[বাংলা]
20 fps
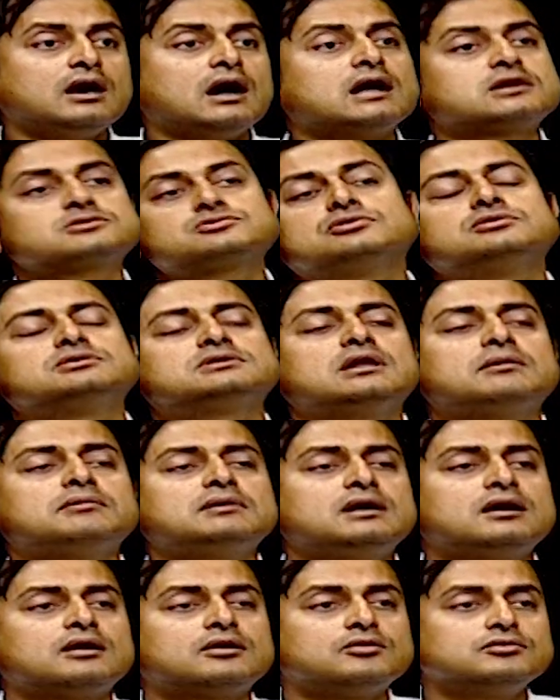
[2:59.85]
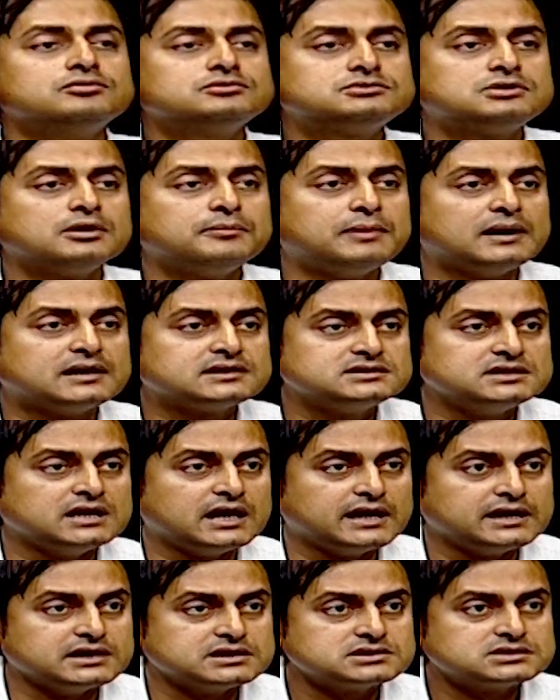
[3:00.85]
আর সন্ধ্যাবেলা কৌস্তব বাগচি
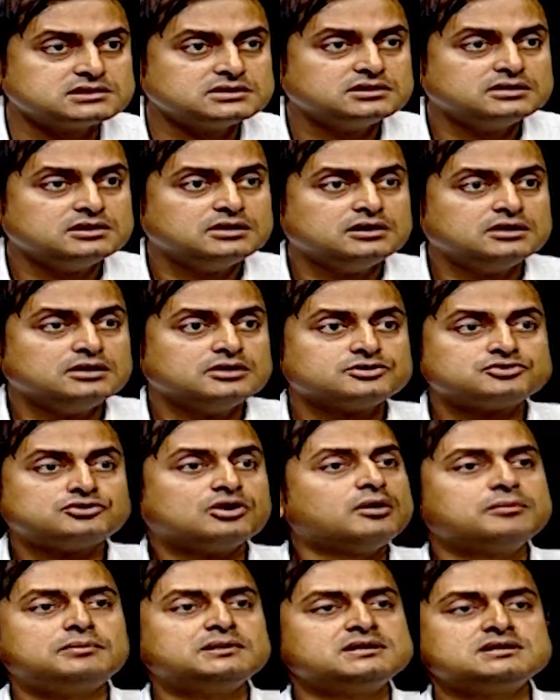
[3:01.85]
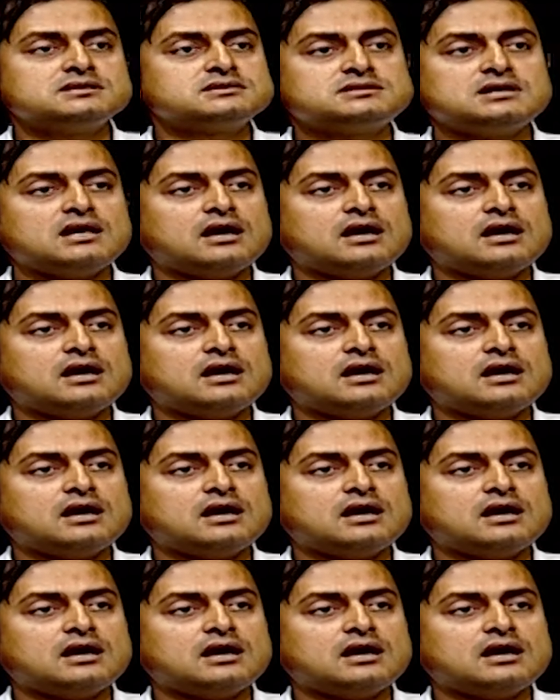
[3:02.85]
অ্যারেস্ট সব এজেন্সি